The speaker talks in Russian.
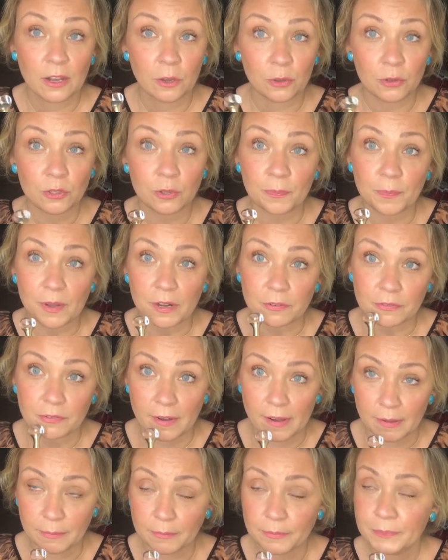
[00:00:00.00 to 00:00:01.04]
Это
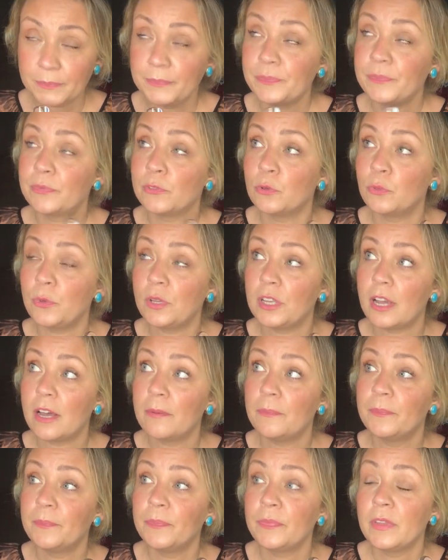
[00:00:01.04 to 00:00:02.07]
парфам у
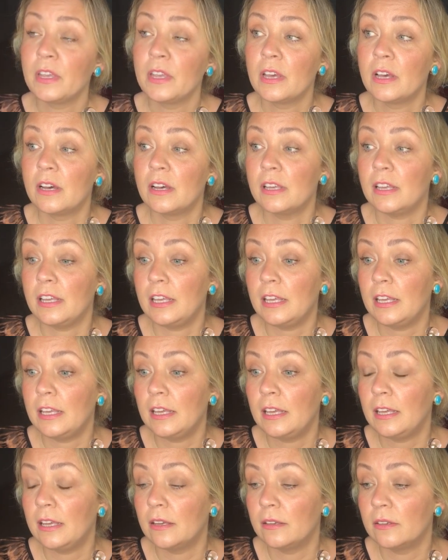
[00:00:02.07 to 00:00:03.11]
меня.
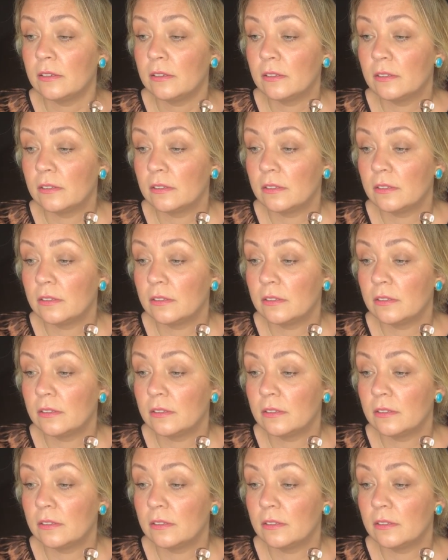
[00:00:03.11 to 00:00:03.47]
И